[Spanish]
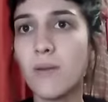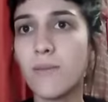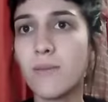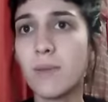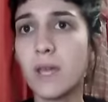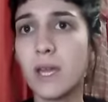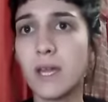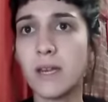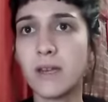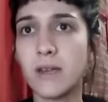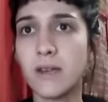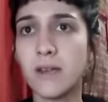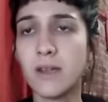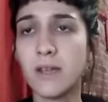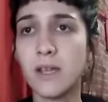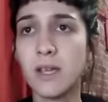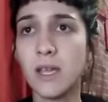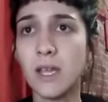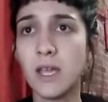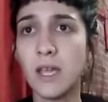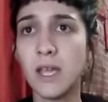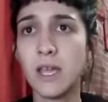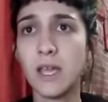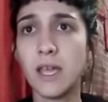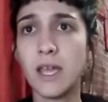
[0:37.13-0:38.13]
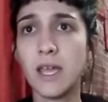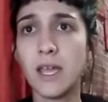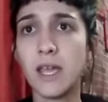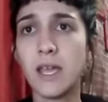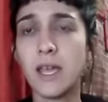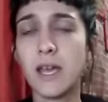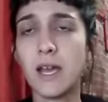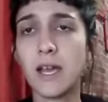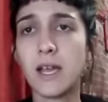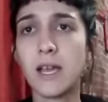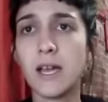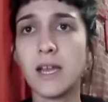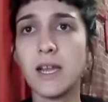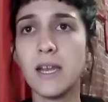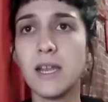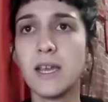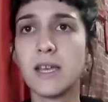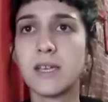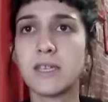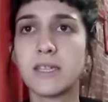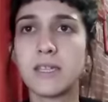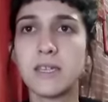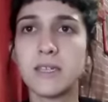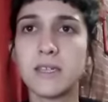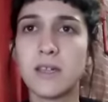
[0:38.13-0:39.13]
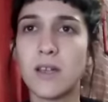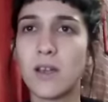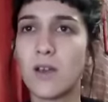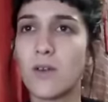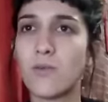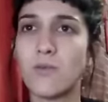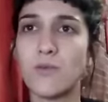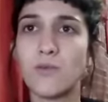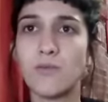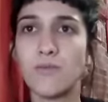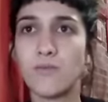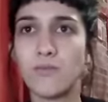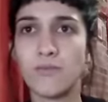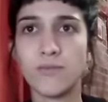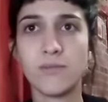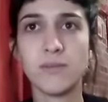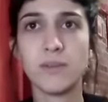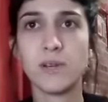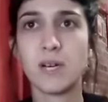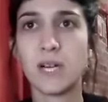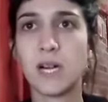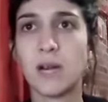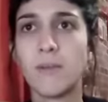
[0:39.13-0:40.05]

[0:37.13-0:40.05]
Bien, eh, acá les hice como un